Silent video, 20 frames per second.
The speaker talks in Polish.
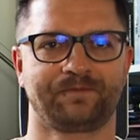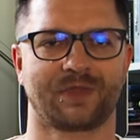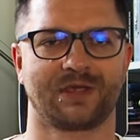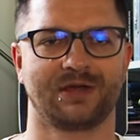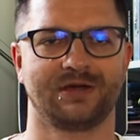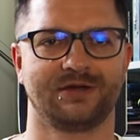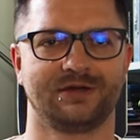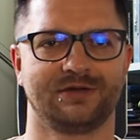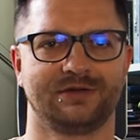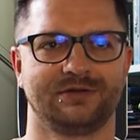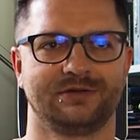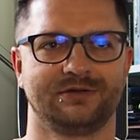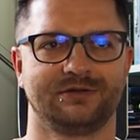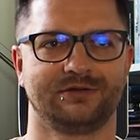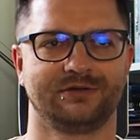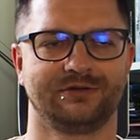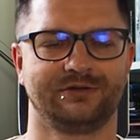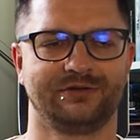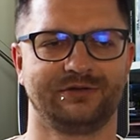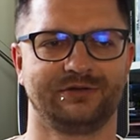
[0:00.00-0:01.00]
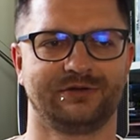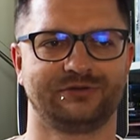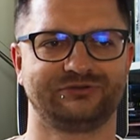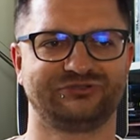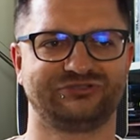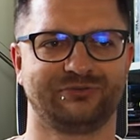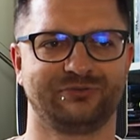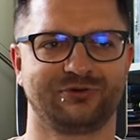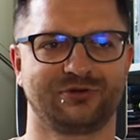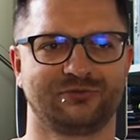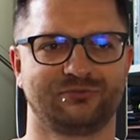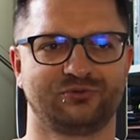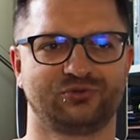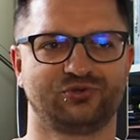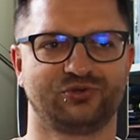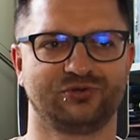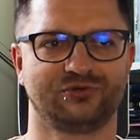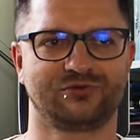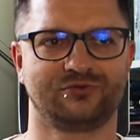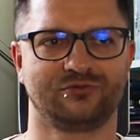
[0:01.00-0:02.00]
E, no i od samego
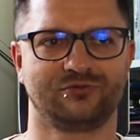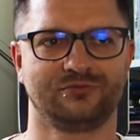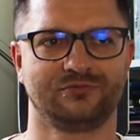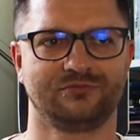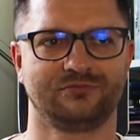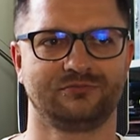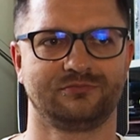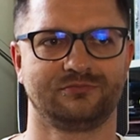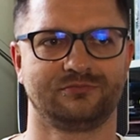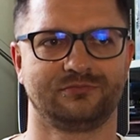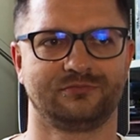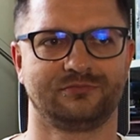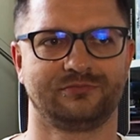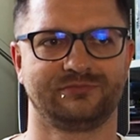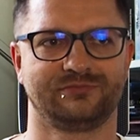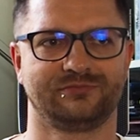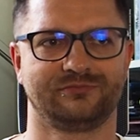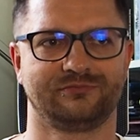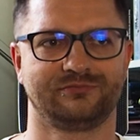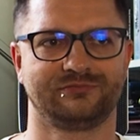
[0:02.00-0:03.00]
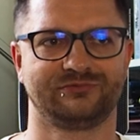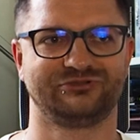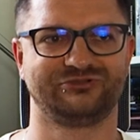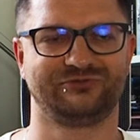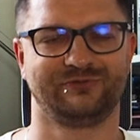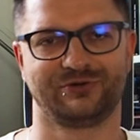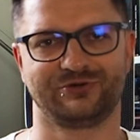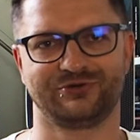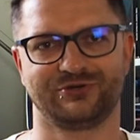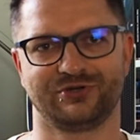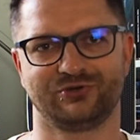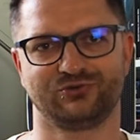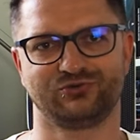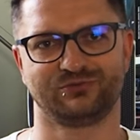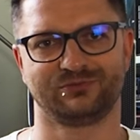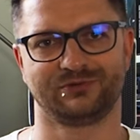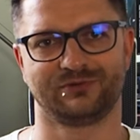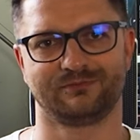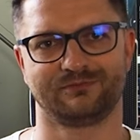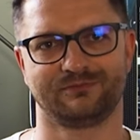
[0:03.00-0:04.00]
początku stwierdziłem,
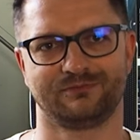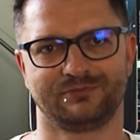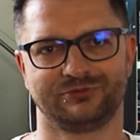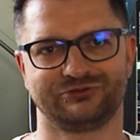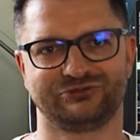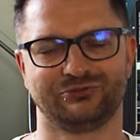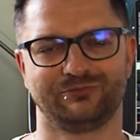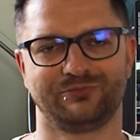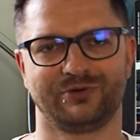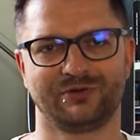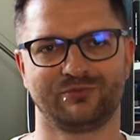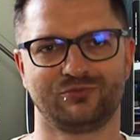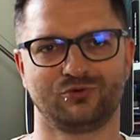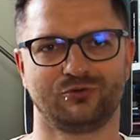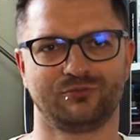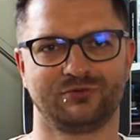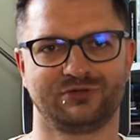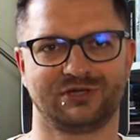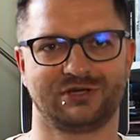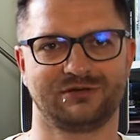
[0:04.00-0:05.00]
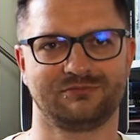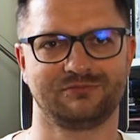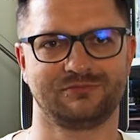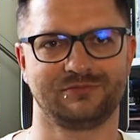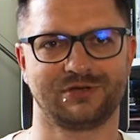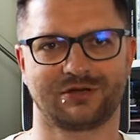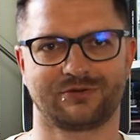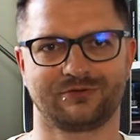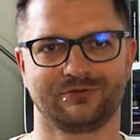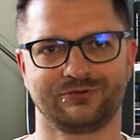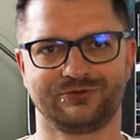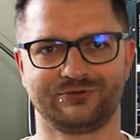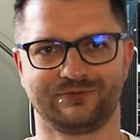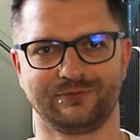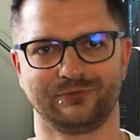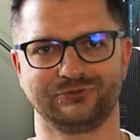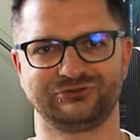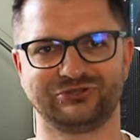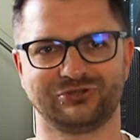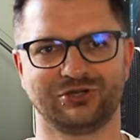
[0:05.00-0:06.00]
że no, super byłoby tam jakoś
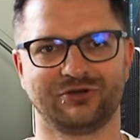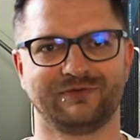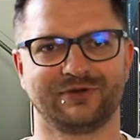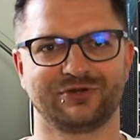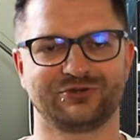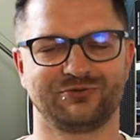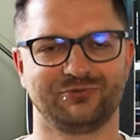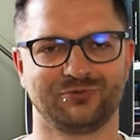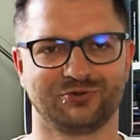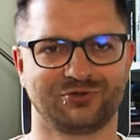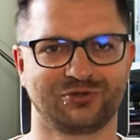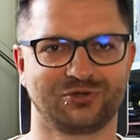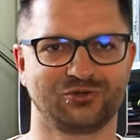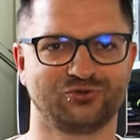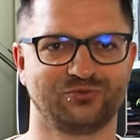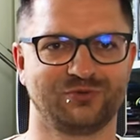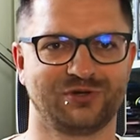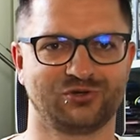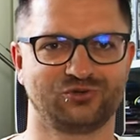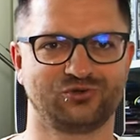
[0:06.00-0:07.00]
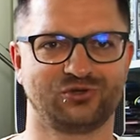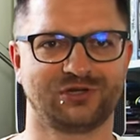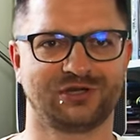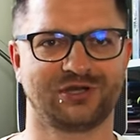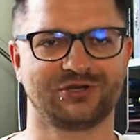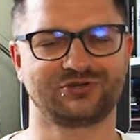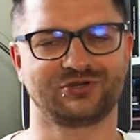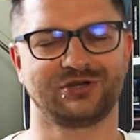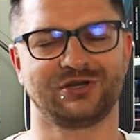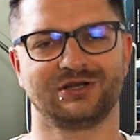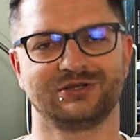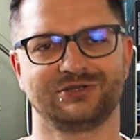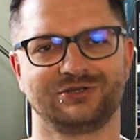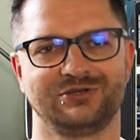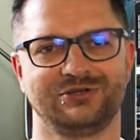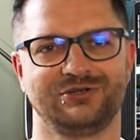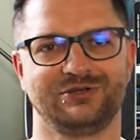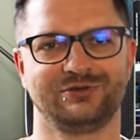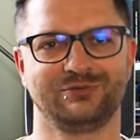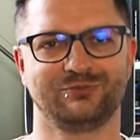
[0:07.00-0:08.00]
funkcjonować. Mimo tego, że miałem 14 lat
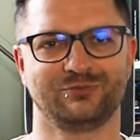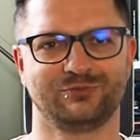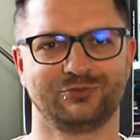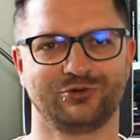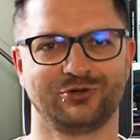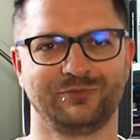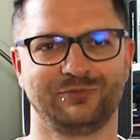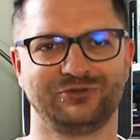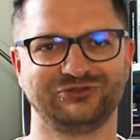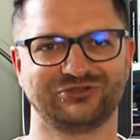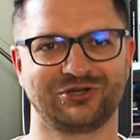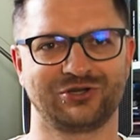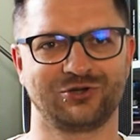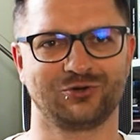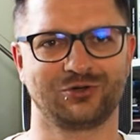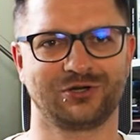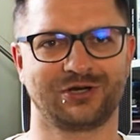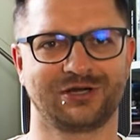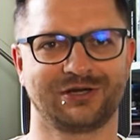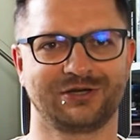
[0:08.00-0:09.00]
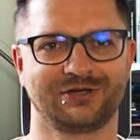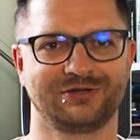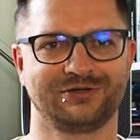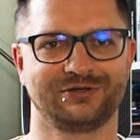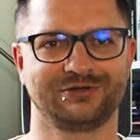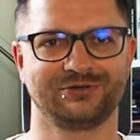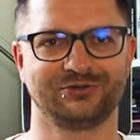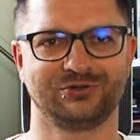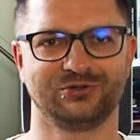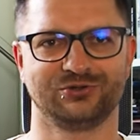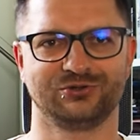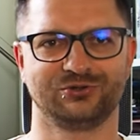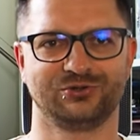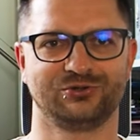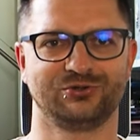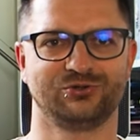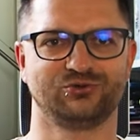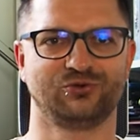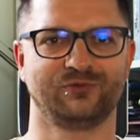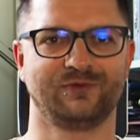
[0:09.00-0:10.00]
i, i moje pisanie o grach e, do, do,
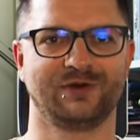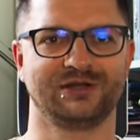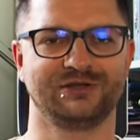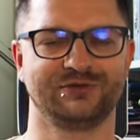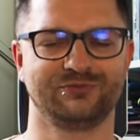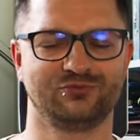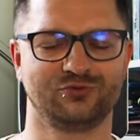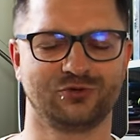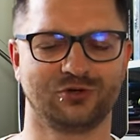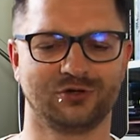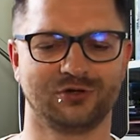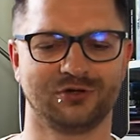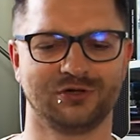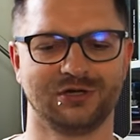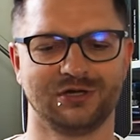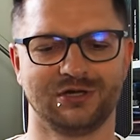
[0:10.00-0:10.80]
do szuflady było